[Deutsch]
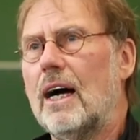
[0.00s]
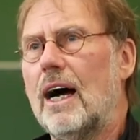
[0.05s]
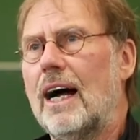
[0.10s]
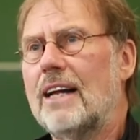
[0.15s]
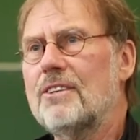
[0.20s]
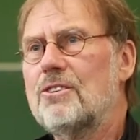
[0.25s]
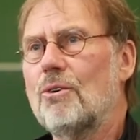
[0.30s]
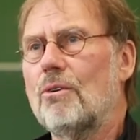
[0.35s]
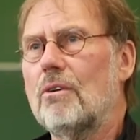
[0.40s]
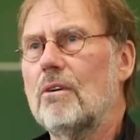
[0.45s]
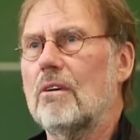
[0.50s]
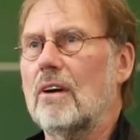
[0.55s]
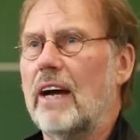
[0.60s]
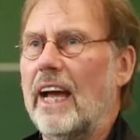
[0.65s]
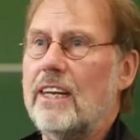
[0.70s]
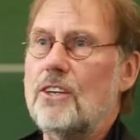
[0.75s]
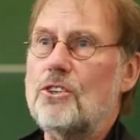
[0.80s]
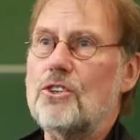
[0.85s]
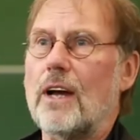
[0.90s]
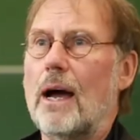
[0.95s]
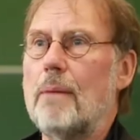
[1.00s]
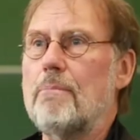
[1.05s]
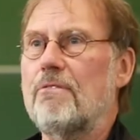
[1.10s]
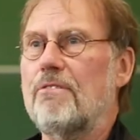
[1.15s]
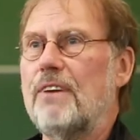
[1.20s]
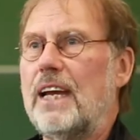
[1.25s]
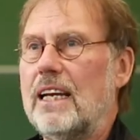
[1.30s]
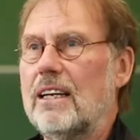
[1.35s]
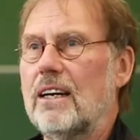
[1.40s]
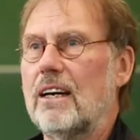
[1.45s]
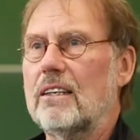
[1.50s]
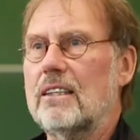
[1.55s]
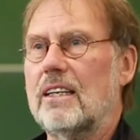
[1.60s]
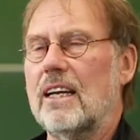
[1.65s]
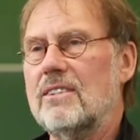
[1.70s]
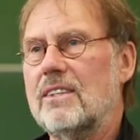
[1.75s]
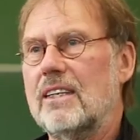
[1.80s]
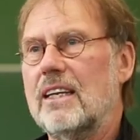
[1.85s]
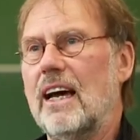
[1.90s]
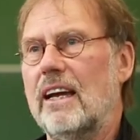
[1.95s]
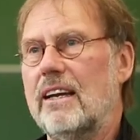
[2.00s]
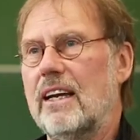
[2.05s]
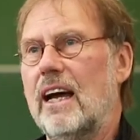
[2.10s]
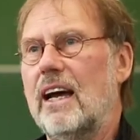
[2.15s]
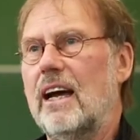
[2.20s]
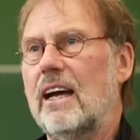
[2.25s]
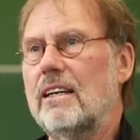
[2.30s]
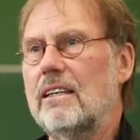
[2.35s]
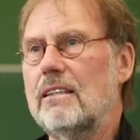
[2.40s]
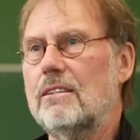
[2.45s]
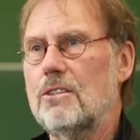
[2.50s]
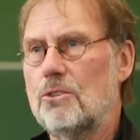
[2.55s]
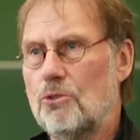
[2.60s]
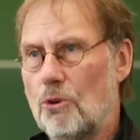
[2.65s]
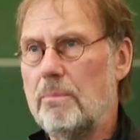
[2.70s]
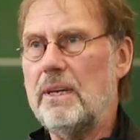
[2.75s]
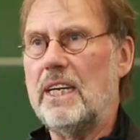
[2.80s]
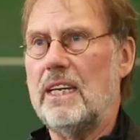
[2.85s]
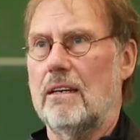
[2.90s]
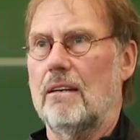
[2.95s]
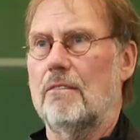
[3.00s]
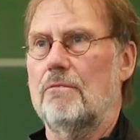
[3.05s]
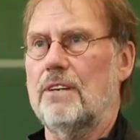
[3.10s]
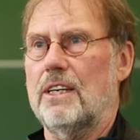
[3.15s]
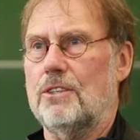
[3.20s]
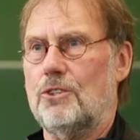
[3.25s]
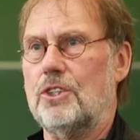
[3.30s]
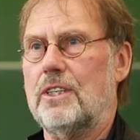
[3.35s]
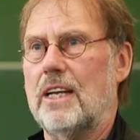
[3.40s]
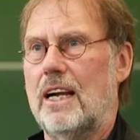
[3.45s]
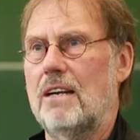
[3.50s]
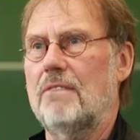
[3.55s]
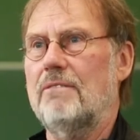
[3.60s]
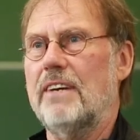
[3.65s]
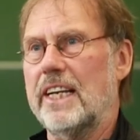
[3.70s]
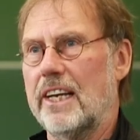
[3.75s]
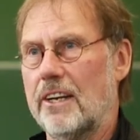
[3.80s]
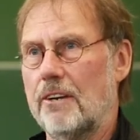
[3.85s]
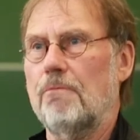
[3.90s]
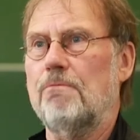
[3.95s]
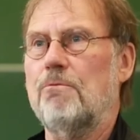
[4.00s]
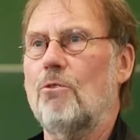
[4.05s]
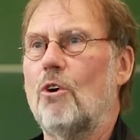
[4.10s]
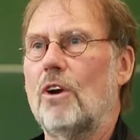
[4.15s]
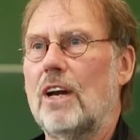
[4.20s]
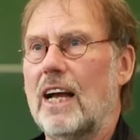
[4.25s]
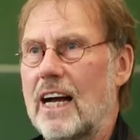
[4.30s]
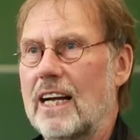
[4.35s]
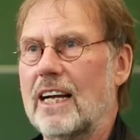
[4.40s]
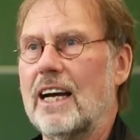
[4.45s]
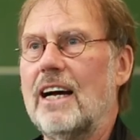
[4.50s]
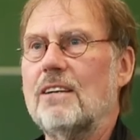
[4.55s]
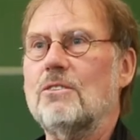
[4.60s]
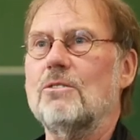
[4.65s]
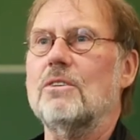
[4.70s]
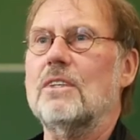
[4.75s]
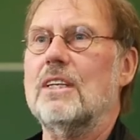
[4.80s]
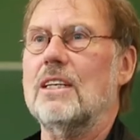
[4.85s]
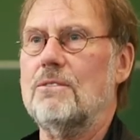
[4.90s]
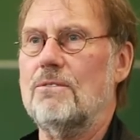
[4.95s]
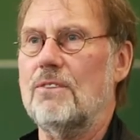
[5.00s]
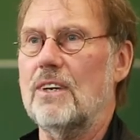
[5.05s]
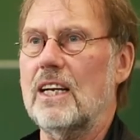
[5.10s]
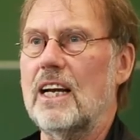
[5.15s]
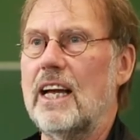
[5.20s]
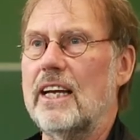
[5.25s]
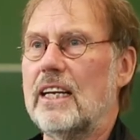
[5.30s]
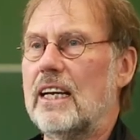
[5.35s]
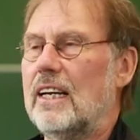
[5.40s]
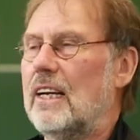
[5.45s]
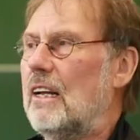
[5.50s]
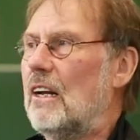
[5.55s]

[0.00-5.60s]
Also Rechtschreibfehler, das kann ein Dummy feststellen, wenn er eine Vorlage hat und das vergleicht.